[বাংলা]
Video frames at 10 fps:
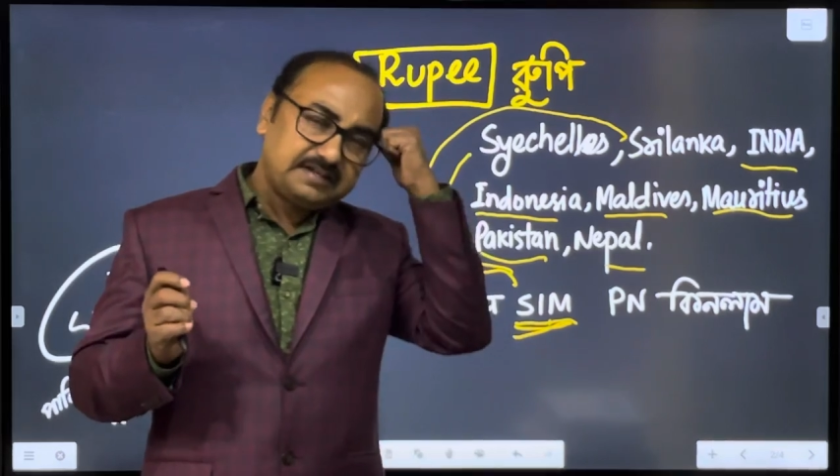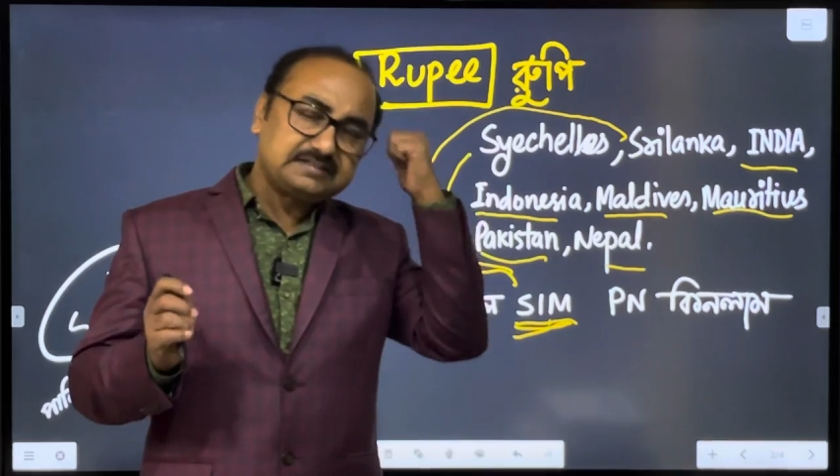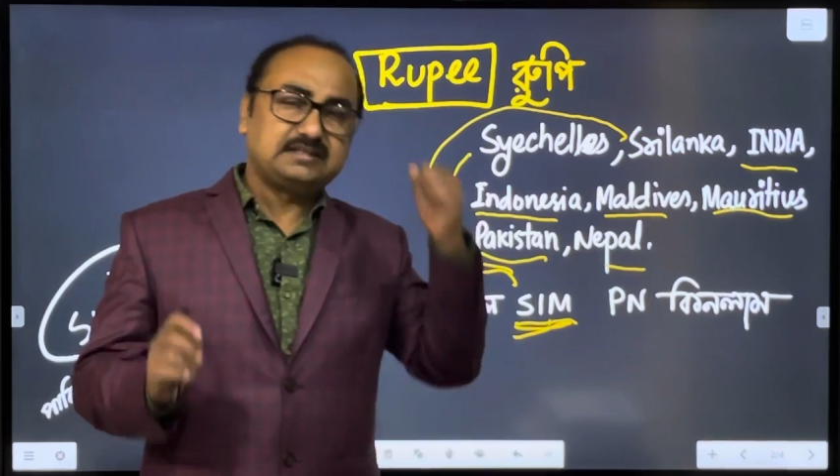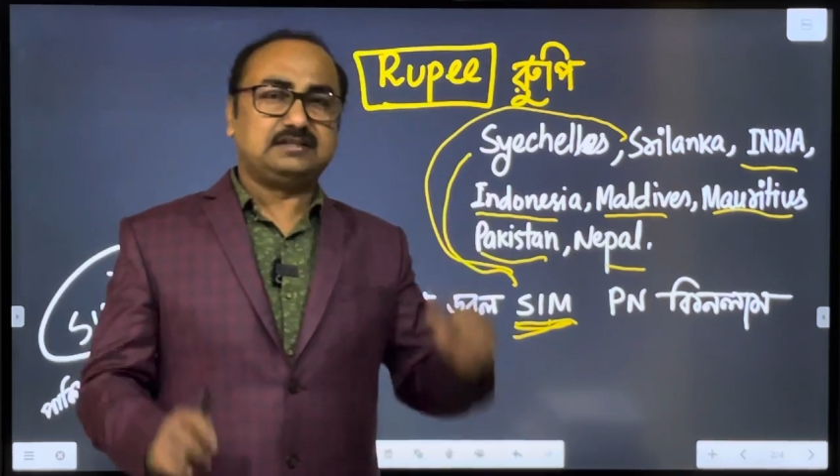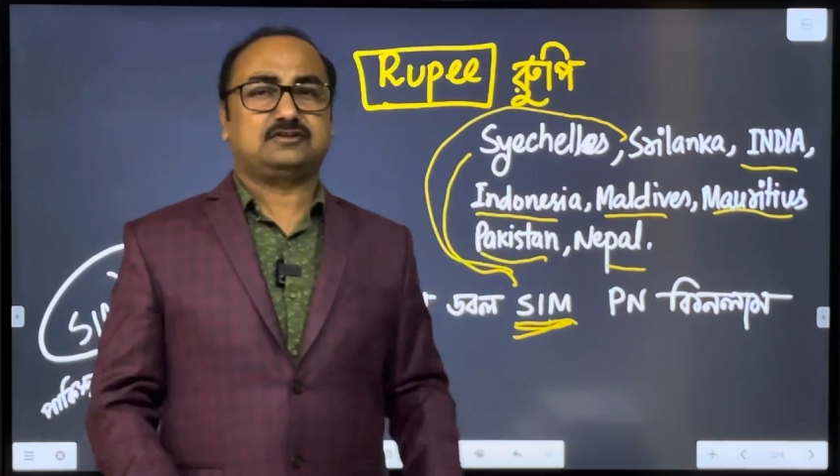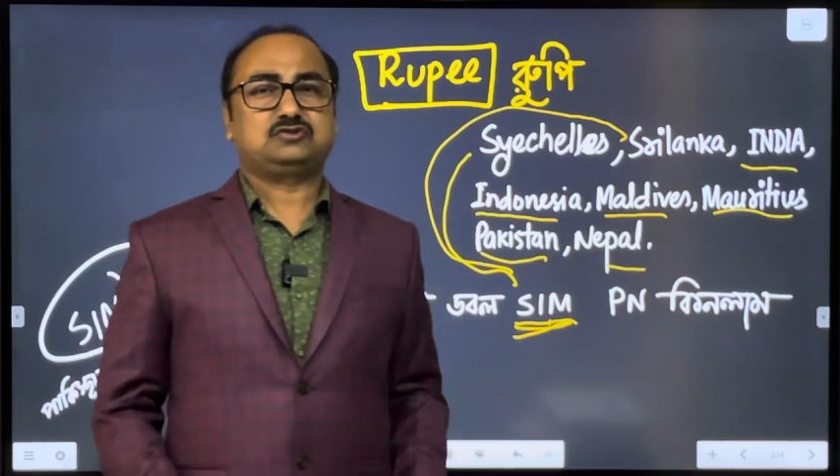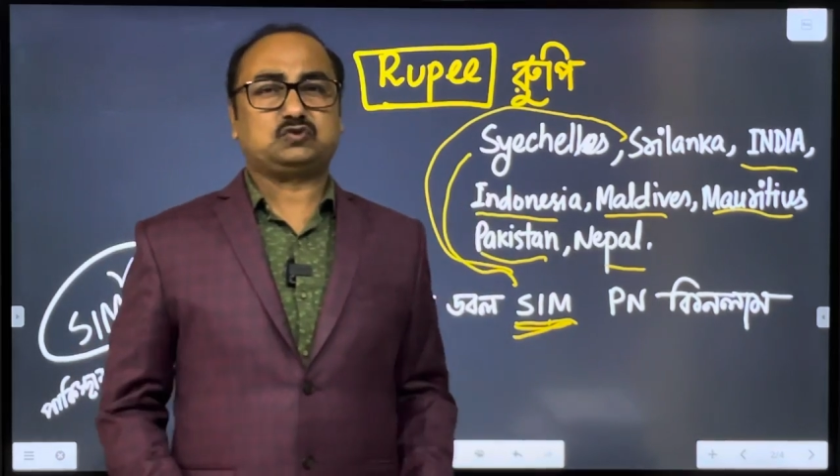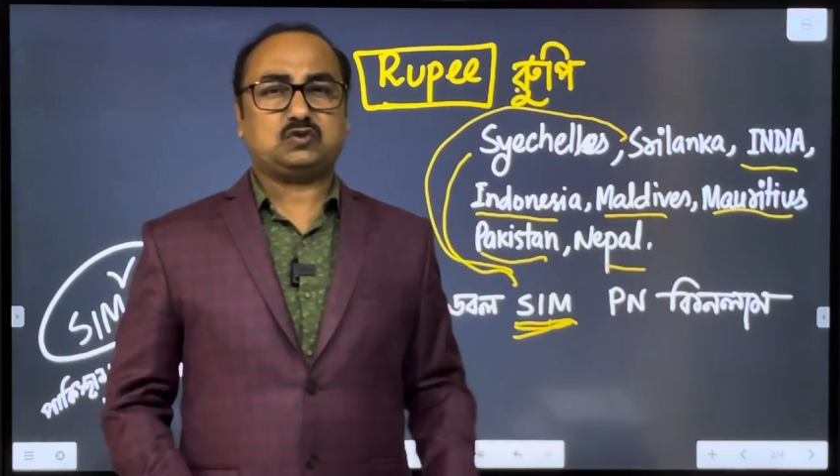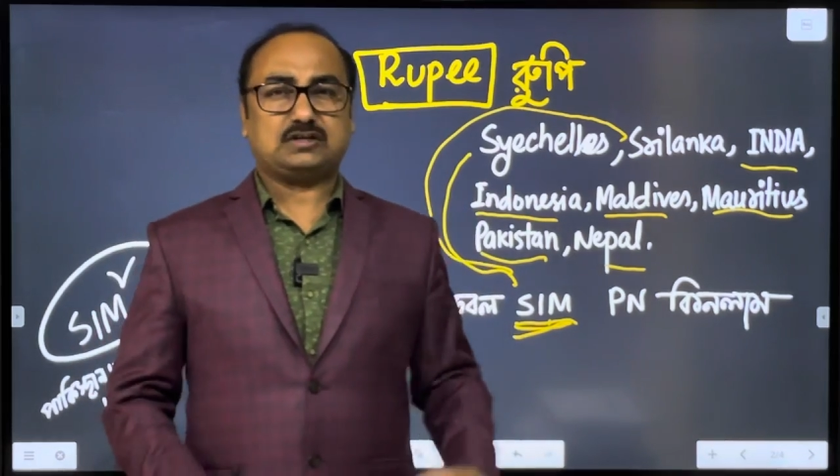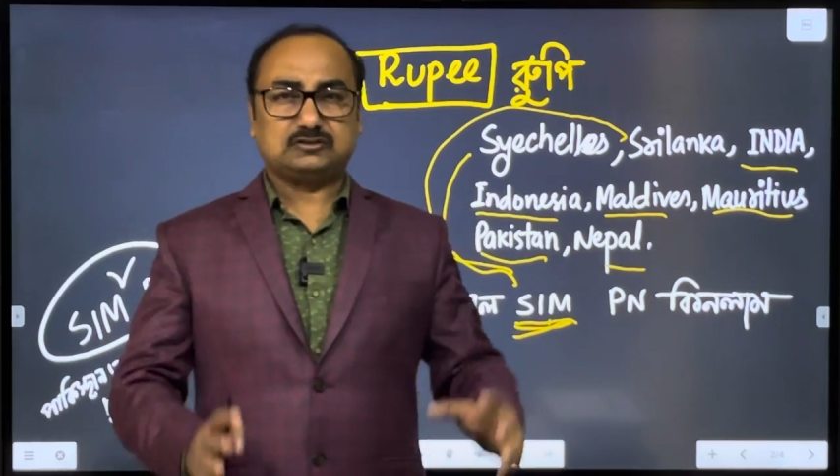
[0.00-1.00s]
গেঁথে দেওয়ার
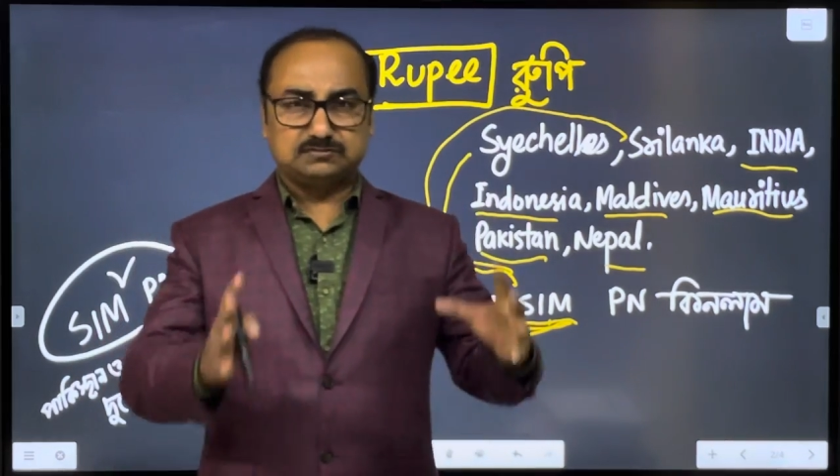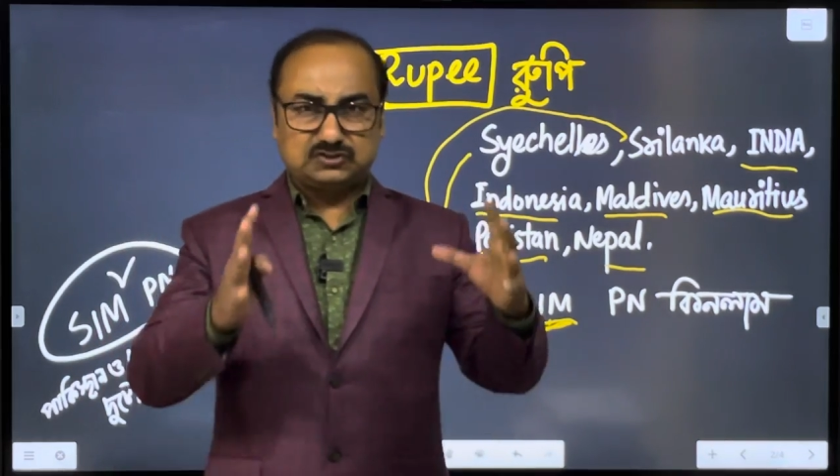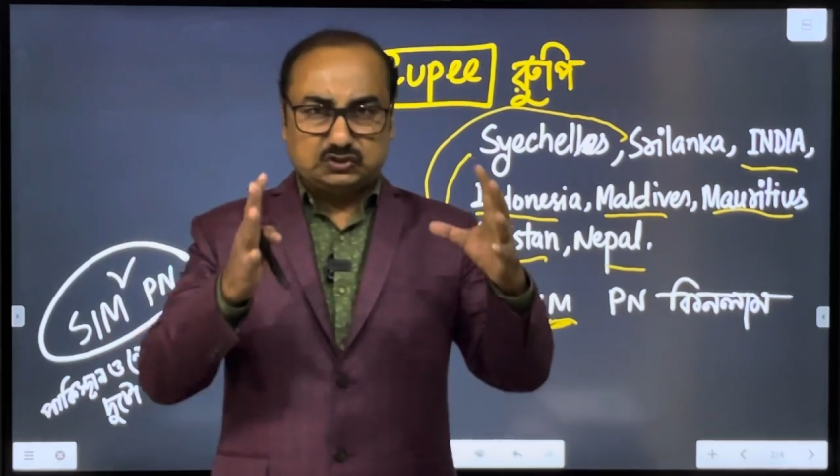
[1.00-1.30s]
জন্য একদম